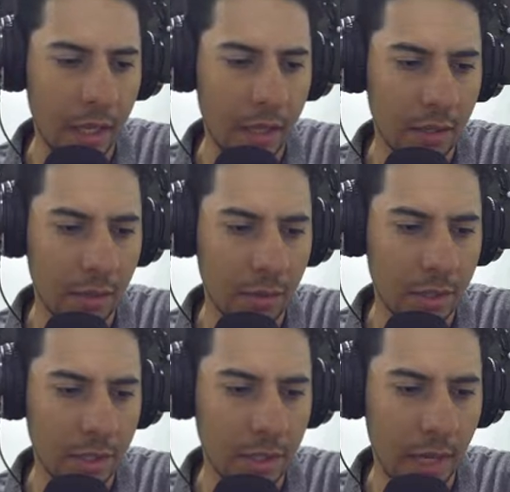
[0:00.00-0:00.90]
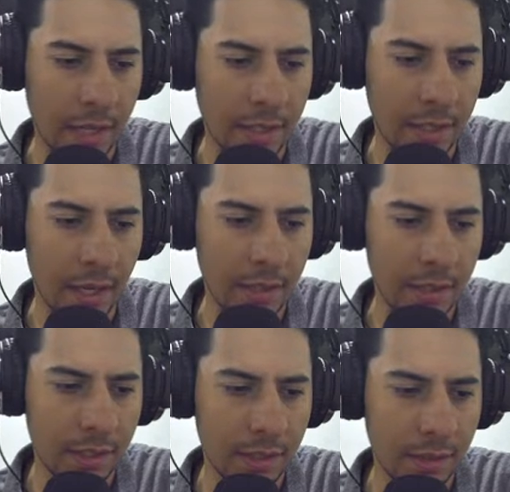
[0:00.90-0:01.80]
ندوس آه، على ستات
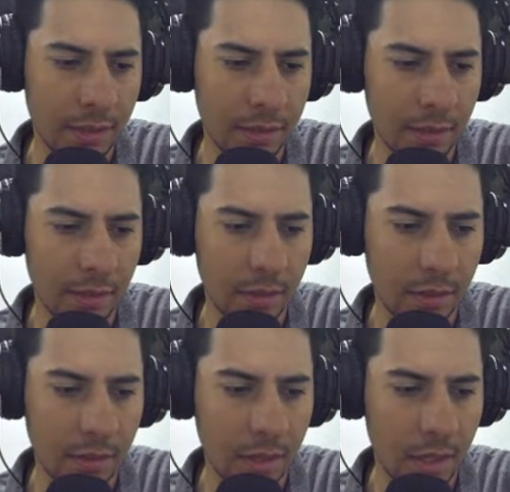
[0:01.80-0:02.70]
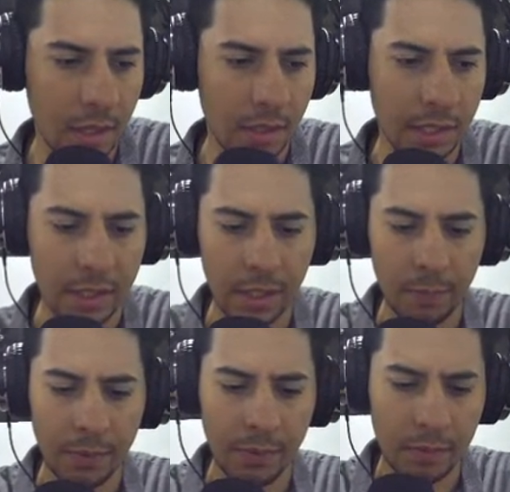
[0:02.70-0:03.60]
نكتب
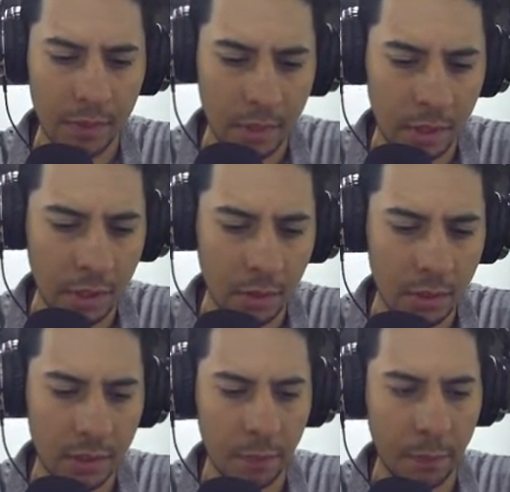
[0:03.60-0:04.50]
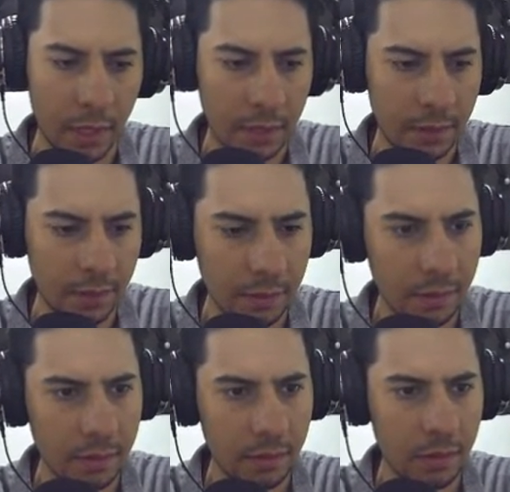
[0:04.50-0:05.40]
نوت باد
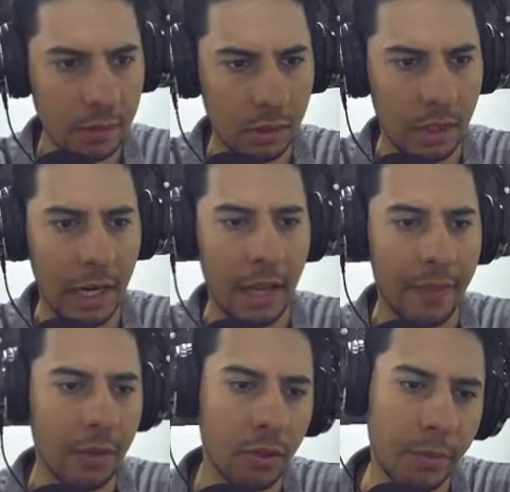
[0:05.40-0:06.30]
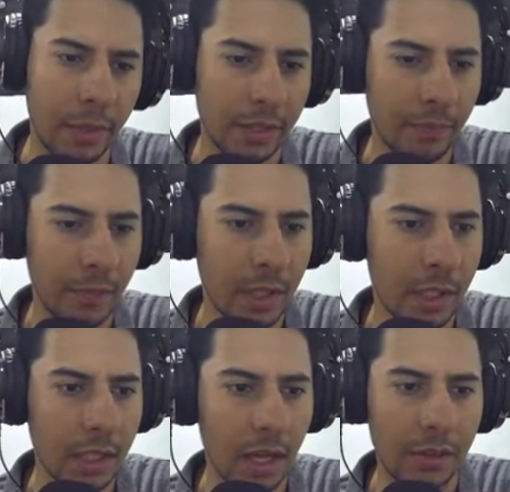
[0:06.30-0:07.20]
طلع لهذا النوت باد
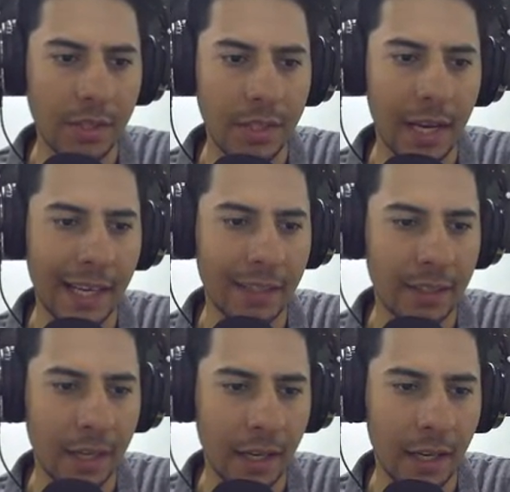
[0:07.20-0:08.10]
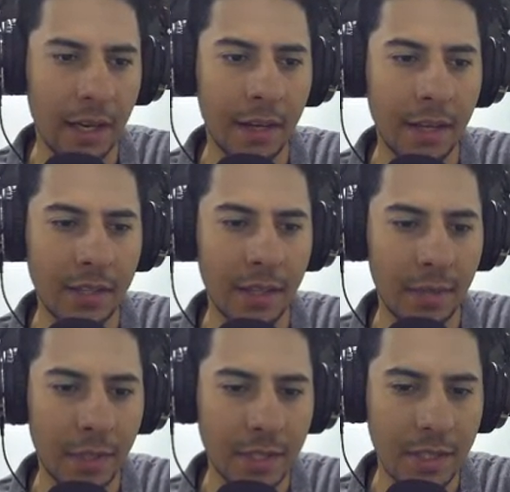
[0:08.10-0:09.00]
اعطيه صلاحيه اداره اقول له از
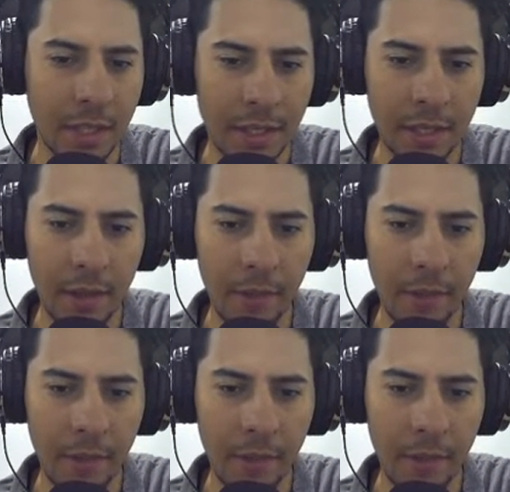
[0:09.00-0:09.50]
ادمنستريتور